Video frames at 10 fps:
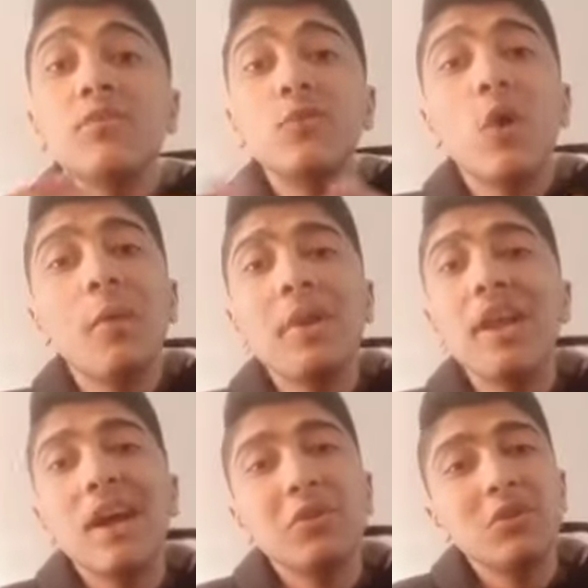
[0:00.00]
في تهم
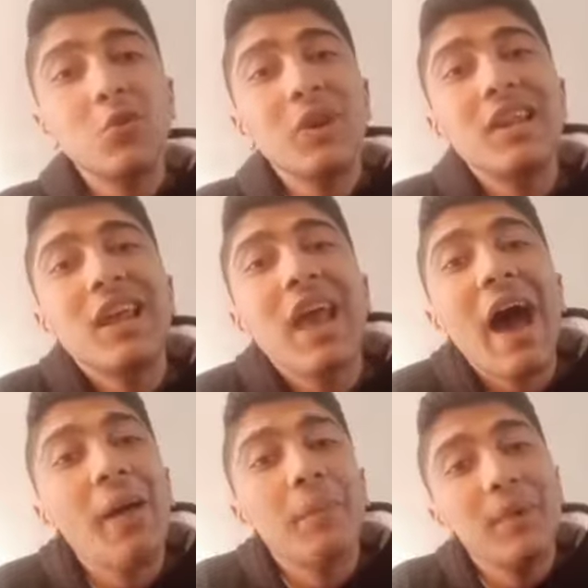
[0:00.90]
ليا وتقولي إن أنا
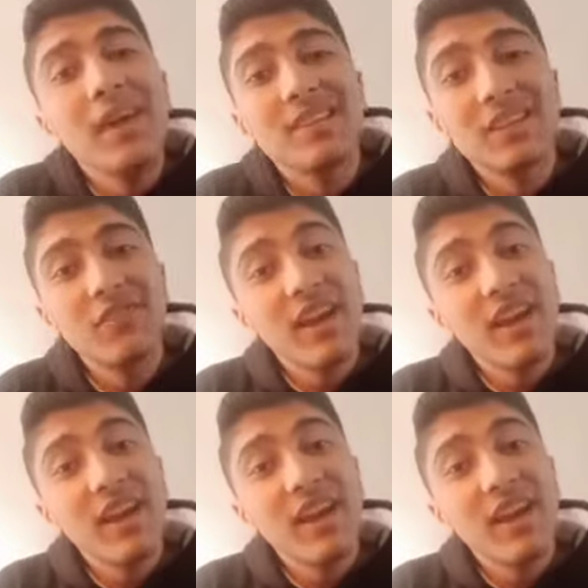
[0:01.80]
حبيتك